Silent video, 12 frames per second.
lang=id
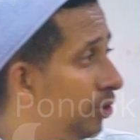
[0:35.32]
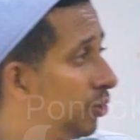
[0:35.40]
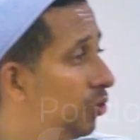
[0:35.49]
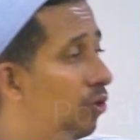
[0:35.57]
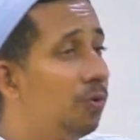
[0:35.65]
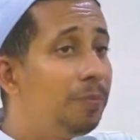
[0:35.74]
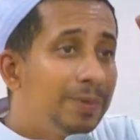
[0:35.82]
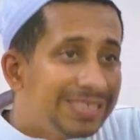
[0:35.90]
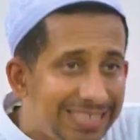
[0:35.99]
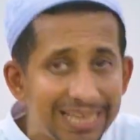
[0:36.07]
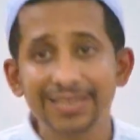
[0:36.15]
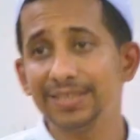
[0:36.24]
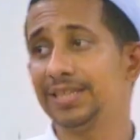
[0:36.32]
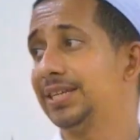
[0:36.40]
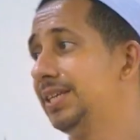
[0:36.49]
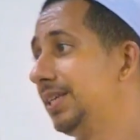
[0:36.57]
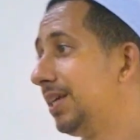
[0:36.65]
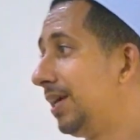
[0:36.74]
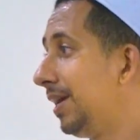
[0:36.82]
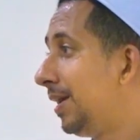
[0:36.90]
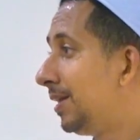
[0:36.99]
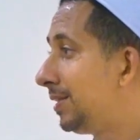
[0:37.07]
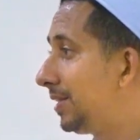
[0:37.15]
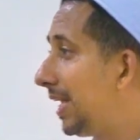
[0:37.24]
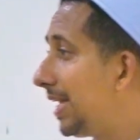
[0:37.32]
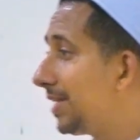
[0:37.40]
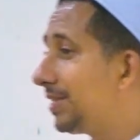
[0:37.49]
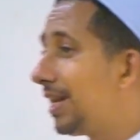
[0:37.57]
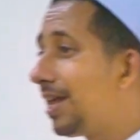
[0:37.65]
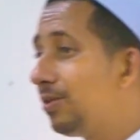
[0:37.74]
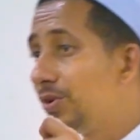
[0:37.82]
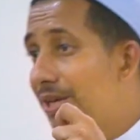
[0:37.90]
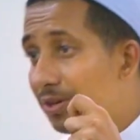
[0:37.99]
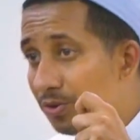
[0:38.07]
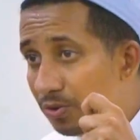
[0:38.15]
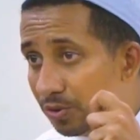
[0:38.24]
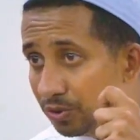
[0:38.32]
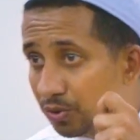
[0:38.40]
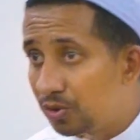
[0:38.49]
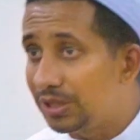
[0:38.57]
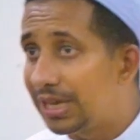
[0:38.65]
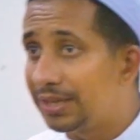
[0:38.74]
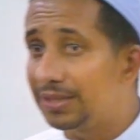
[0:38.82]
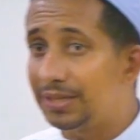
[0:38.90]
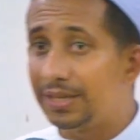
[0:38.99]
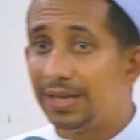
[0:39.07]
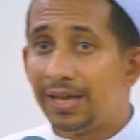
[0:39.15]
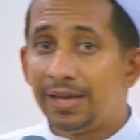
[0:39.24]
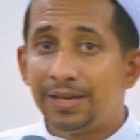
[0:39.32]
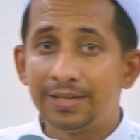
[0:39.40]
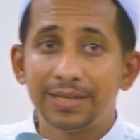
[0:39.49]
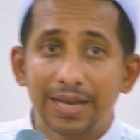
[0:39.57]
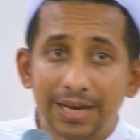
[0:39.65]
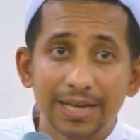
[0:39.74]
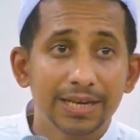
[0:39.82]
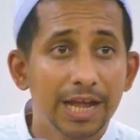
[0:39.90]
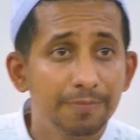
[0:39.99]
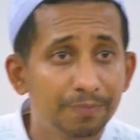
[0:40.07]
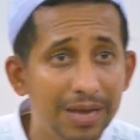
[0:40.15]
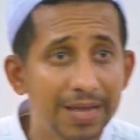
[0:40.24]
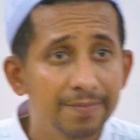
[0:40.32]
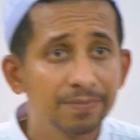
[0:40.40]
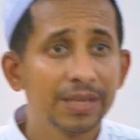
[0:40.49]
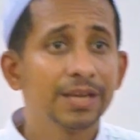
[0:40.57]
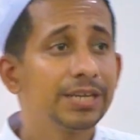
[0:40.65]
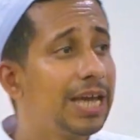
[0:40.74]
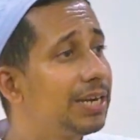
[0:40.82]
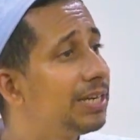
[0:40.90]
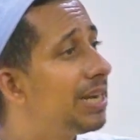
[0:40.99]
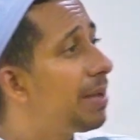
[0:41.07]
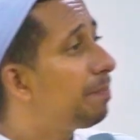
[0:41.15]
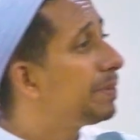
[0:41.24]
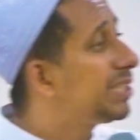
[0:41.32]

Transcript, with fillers: untuk nyantri. Saya selalu rindu untuk nyantri. Karena kenapa? Karena